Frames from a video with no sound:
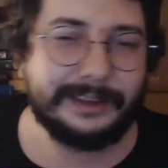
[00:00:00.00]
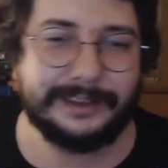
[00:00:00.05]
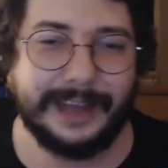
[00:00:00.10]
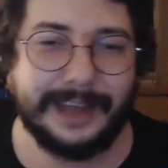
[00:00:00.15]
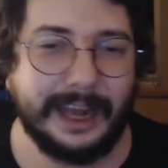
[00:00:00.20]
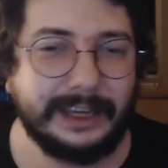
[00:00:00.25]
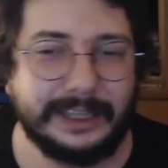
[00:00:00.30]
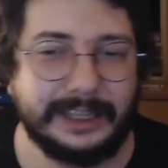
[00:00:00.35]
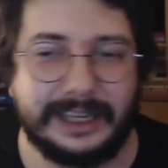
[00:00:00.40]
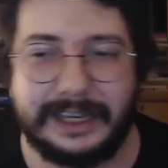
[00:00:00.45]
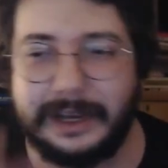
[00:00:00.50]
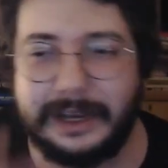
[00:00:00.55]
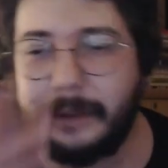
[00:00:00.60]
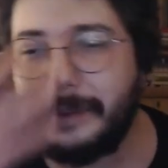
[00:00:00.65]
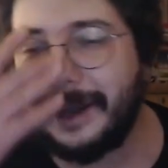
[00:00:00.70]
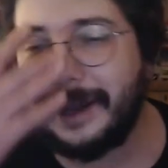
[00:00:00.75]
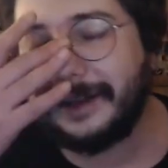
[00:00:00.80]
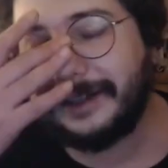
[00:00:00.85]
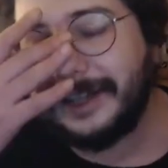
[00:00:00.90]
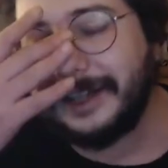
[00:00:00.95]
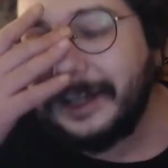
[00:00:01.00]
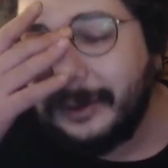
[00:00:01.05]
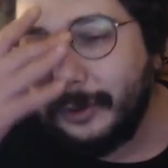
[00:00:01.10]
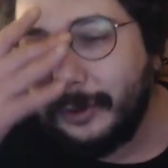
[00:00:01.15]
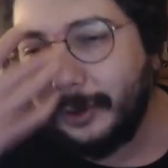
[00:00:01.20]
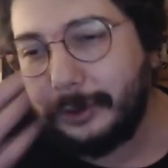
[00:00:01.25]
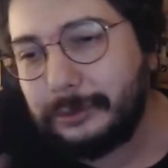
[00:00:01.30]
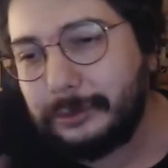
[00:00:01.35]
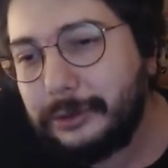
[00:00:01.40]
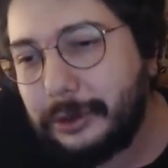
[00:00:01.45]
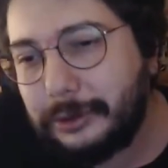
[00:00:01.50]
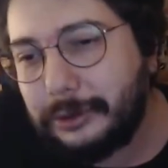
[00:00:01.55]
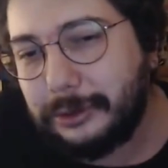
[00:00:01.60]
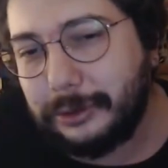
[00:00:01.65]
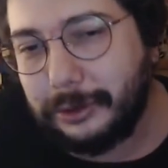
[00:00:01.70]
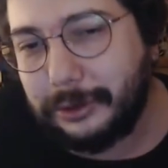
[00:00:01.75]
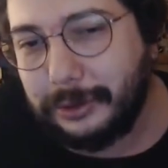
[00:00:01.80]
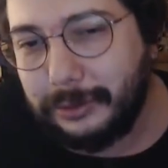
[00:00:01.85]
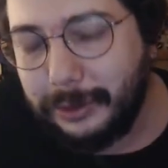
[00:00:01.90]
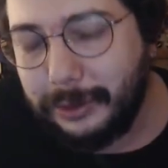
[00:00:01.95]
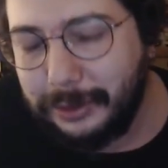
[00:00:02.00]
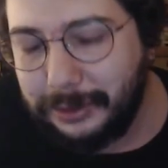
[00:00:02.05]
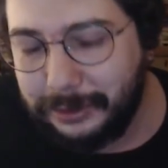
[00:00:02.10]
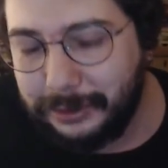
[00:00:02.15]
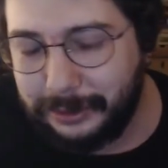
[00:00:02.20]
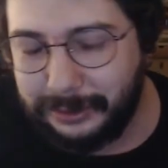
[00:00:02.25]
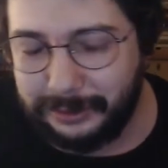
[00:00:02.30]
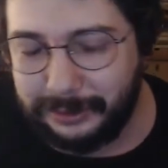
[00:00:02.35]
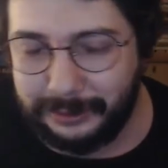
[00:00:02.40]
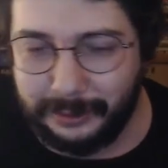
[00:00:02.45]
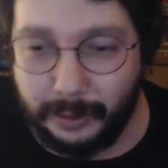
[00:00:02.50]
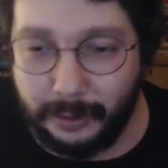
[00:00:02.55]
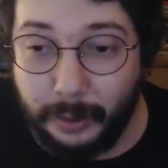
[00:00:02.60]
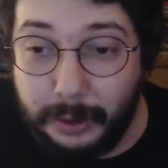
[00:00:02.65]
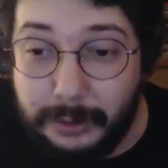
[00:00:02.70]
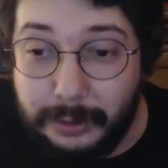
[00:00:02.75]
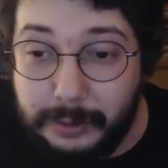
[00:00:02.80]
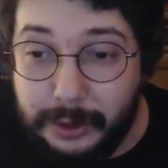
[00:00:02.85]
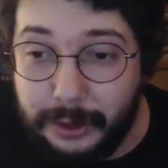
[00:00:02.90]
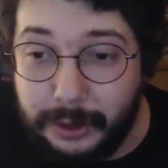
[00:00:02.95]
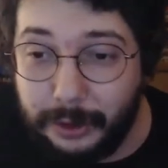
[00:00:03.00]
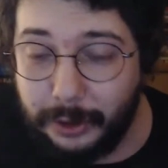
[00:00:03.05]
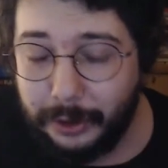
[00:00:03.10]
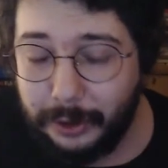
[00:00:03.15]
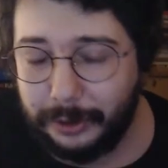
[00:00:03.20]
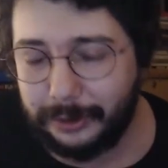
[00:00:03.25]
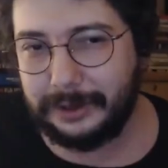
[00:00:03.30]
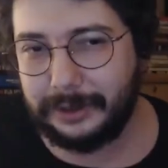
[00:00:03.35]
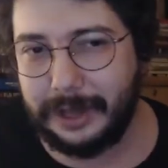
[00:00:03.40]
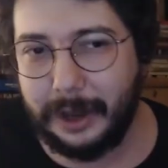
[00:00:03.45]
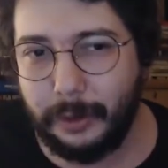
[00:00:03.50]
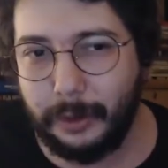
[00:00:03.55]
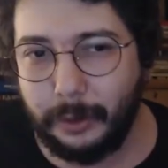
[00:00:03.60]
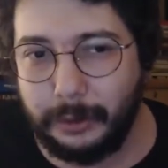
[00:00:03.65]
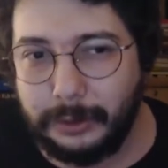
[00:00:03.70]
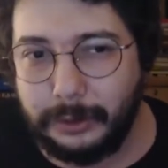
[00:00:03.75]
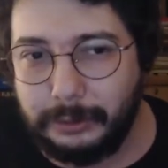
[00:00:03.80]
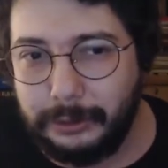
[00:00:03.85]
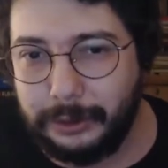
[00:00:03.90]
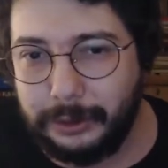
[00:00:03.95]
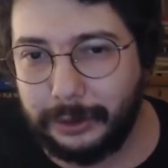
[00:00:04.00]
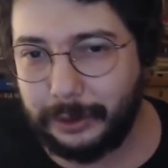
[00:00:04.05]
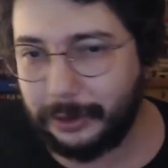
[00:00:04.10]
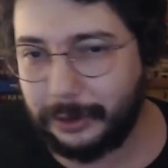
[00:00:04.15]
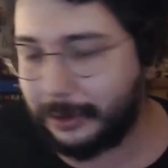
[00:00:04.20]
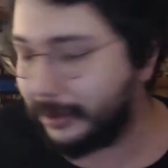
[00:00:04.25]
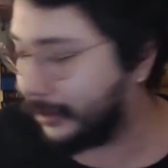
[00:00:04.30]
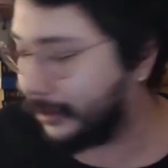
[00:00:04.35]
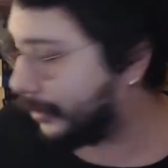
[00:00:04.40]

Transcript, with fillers: Telkinle melkinle olmuyor çünkü moruk. Olmuyor. Ya olmuyor.